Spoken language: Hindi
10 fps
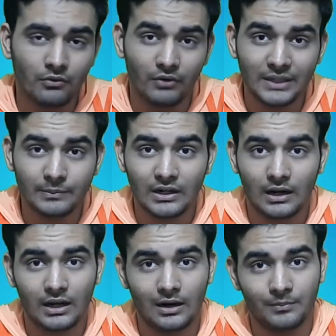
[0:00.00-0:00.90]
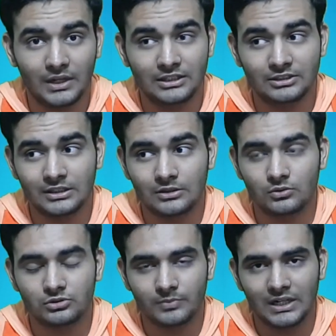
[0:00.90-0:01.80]
वहीं पर अगर आप मान लीजिए
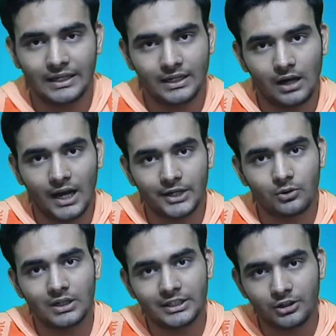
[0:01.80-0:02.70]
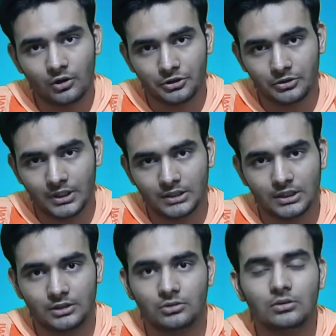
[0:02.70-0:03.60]
कुछ मतलब एक हाई क्वालिटी ऑडियो देना
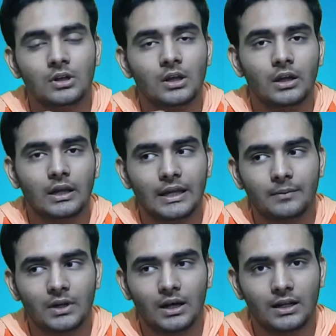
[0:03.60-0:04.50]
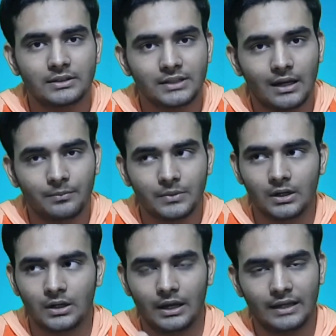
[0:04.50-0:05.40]
चाहते हो एक मतलब अलग से आप
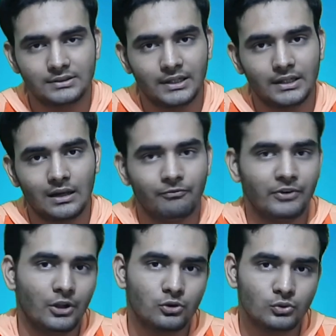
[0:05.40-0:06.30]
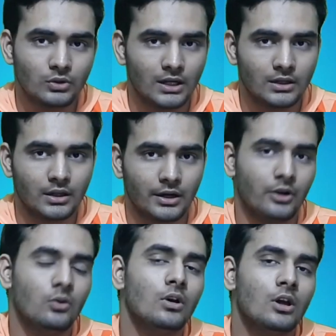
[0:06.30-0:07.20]
ऐसा है कि आप वीडियो शूट अलग कर
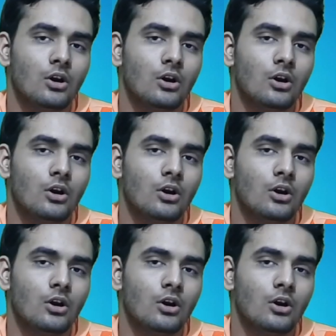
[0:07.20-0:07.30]
रहे हो